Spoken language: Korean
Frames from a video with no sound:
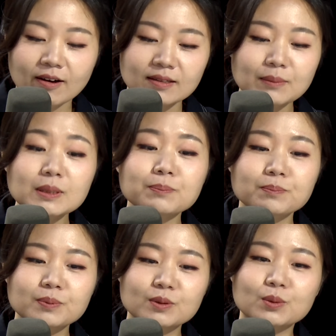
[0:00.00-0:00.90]

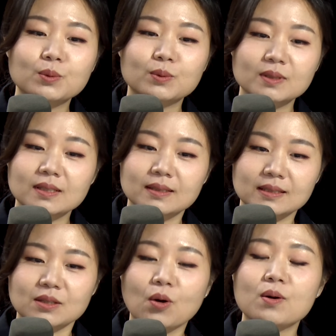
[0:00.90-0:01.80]
30%를
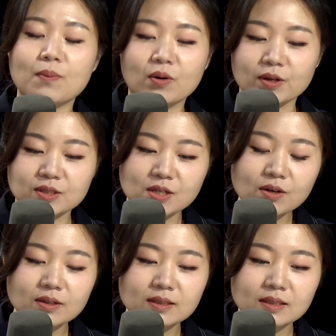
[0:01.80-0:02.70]
이제 덜 먹였죠
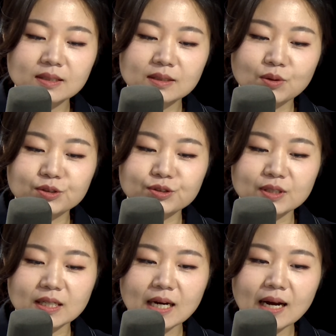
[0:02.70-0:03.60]
그
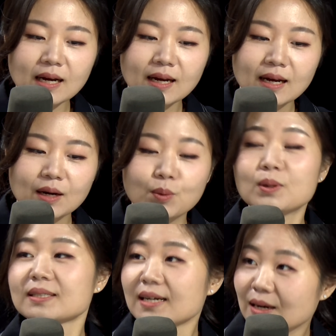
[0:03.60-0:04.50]
원숭이가
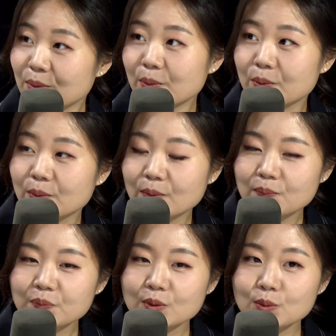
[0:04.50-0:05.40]
오래 살았고
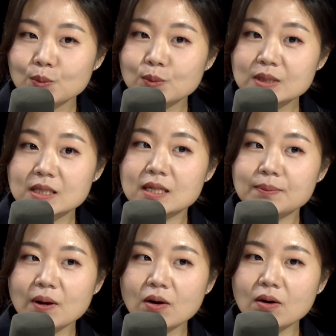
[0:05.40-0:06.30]
또
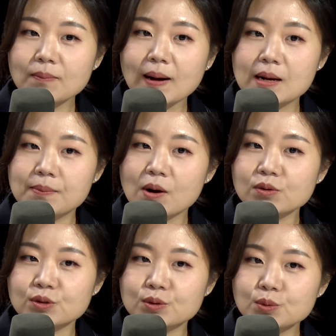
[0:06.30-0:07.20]
질병
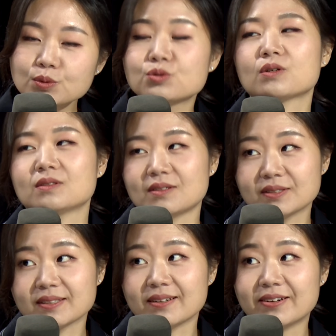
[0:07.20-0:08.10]
발병률도
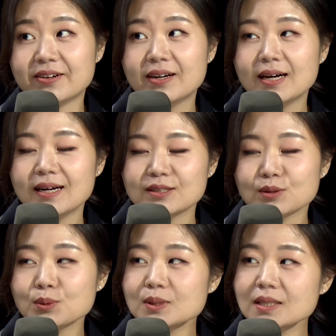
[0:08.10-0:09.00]
줄어들었어요. 음. 그래서
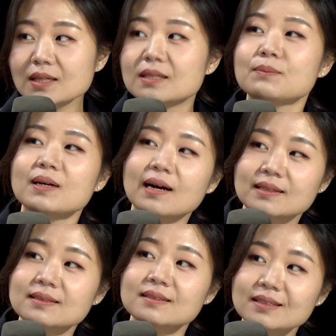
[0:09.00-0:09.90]
소식이 의미가
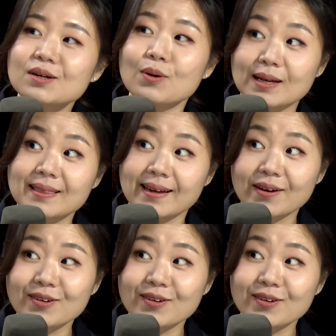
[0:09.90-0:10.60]
있을 것 같아요.